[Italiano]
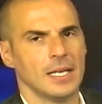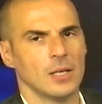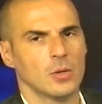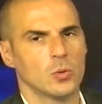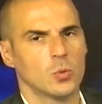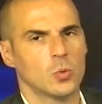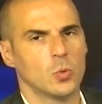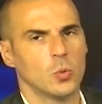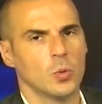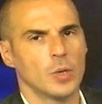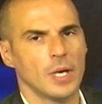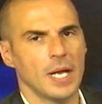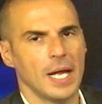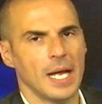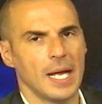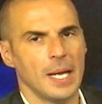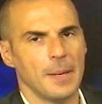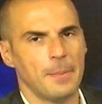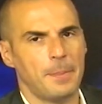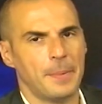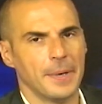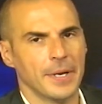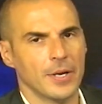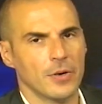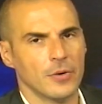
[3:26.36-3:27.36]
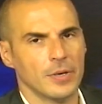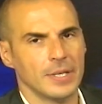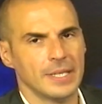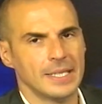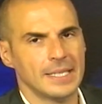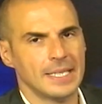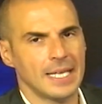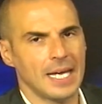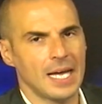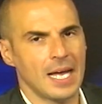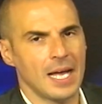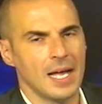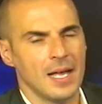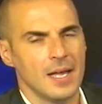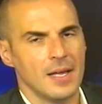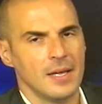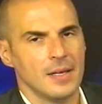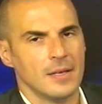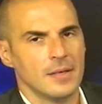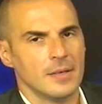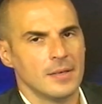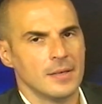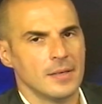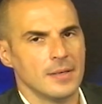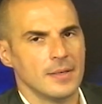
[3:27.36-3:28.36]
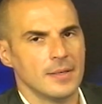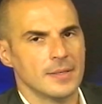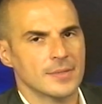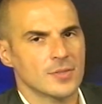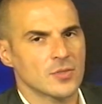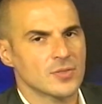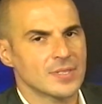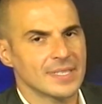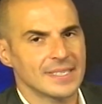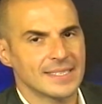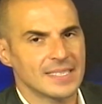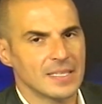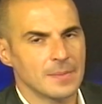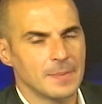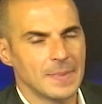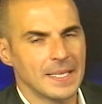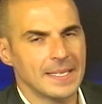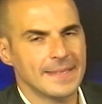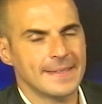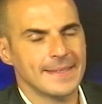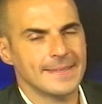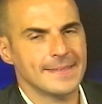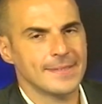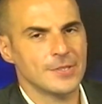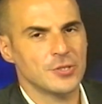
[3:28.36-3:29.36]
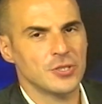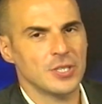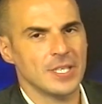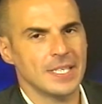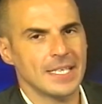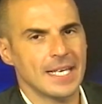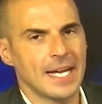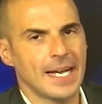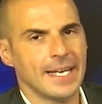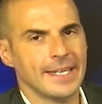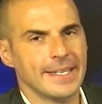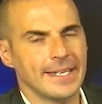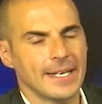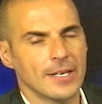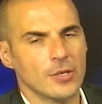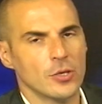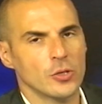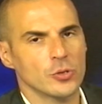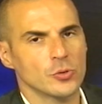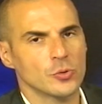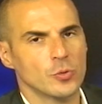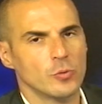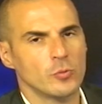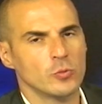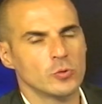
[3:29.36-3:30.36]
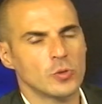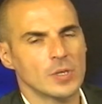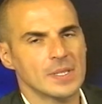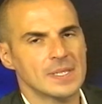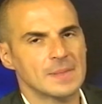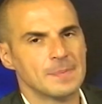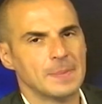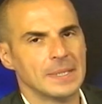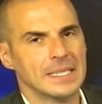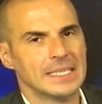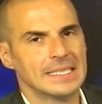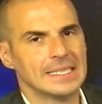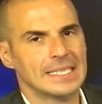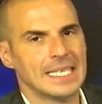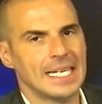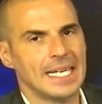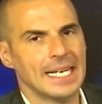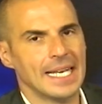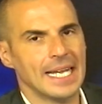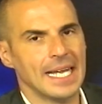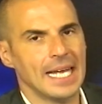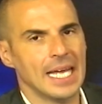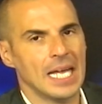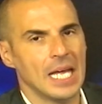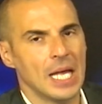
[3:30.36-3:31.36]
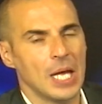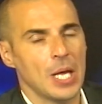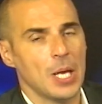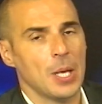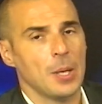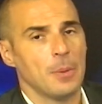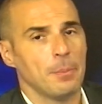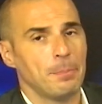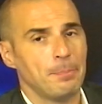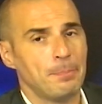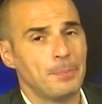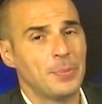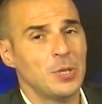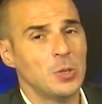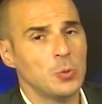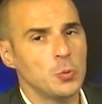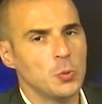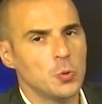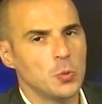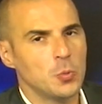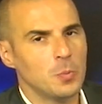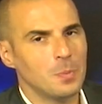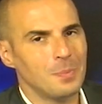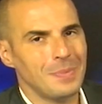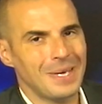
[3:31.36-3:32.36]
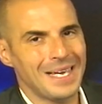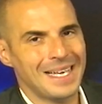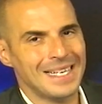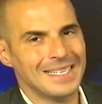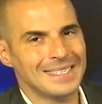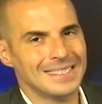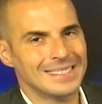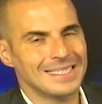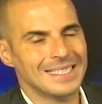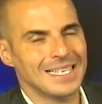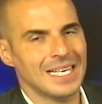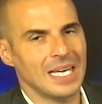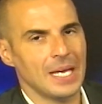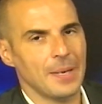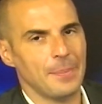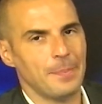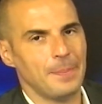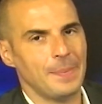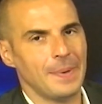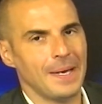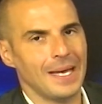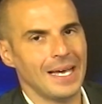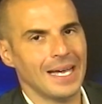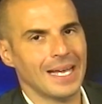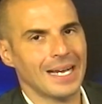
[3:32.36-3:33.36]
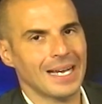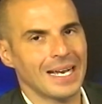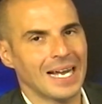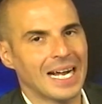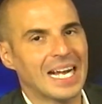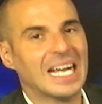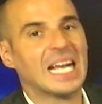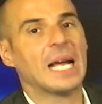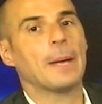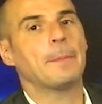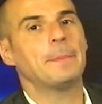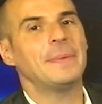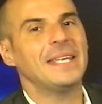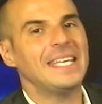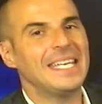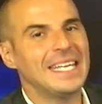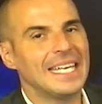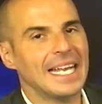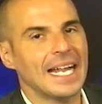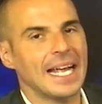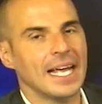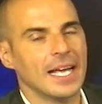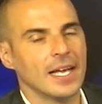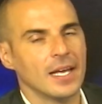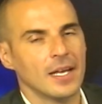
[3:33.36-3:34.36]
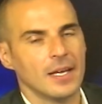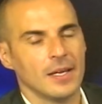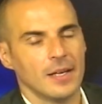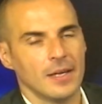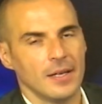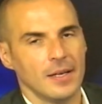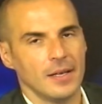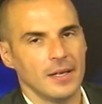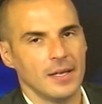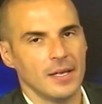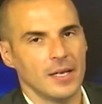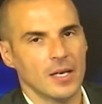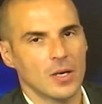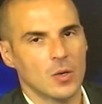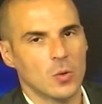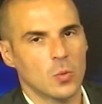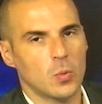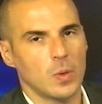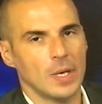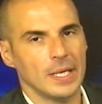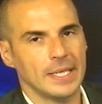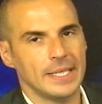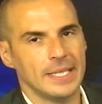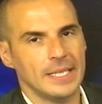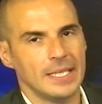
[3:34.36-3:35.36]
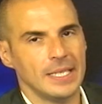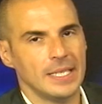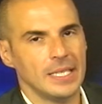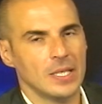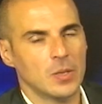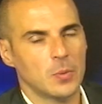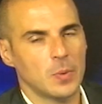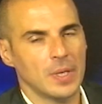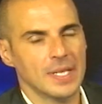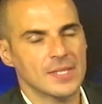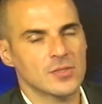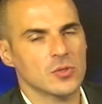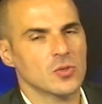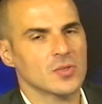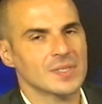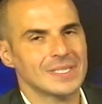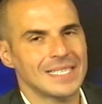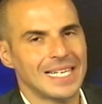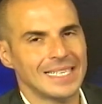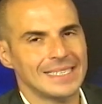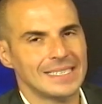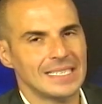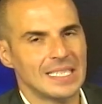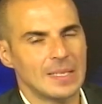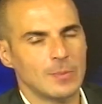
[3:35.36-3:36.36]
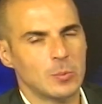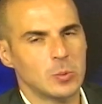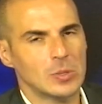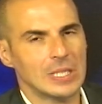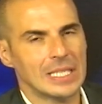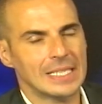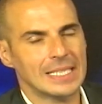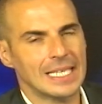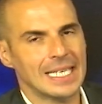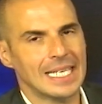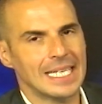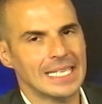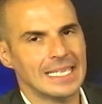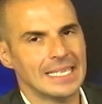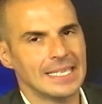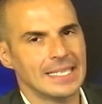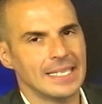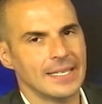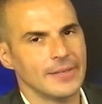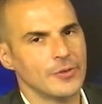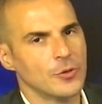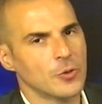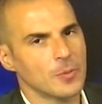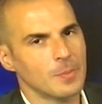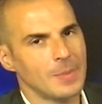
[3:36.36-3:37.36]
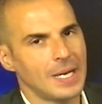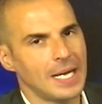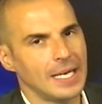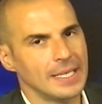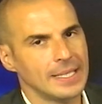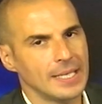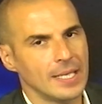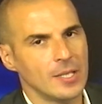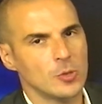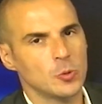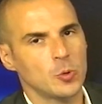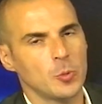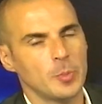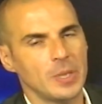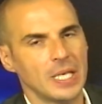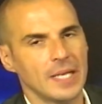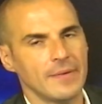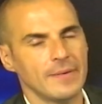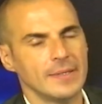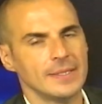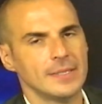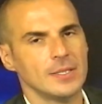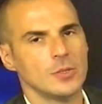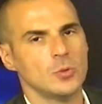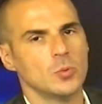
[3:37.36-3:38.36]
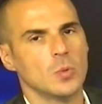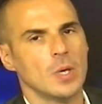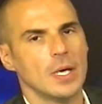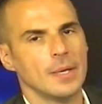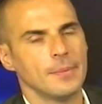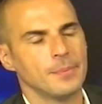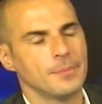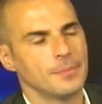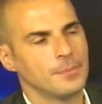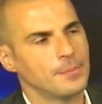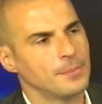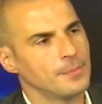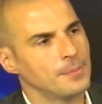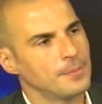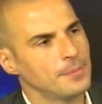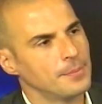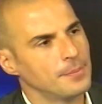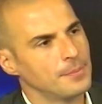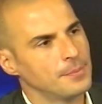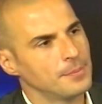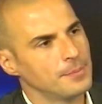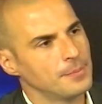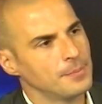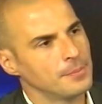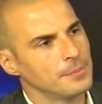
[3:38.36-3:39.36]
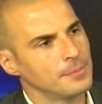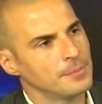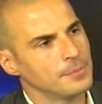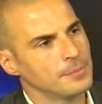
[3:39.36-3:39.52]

alcune priorità eh, sostanzialmente i siciliani hanno dovuto aspettare più di un mese per capire eh, quali, quali, sono stati i deputati eletti. È normale nel 2022? No,